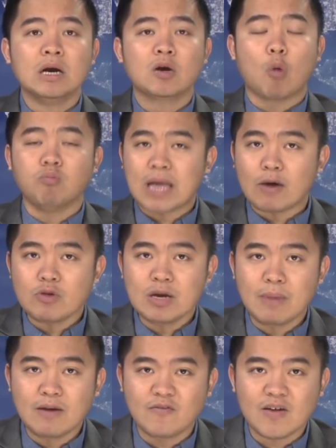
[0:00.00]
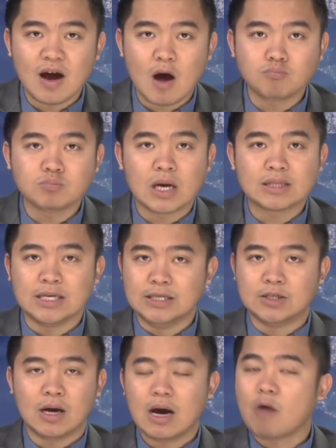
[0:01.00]
cũng theo như bên phía ông ờ, thị
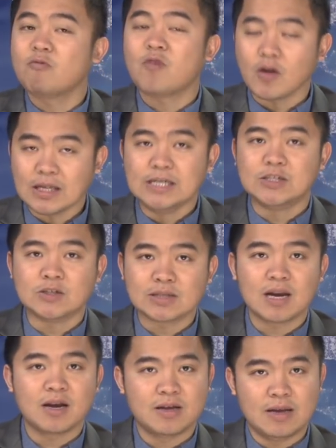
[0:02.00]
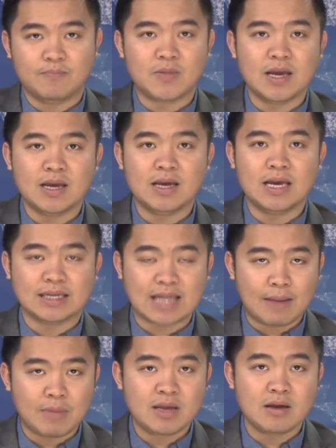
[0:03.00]
trưởng ông phó thị trưởng thay Lê Diệp thì hiện
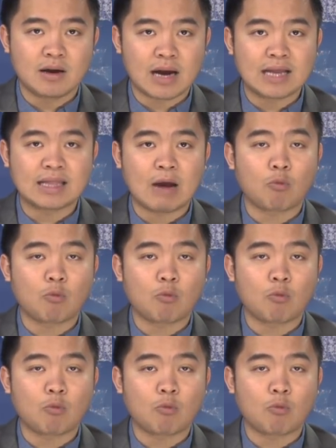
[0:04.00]
tại bây giờ ngay tại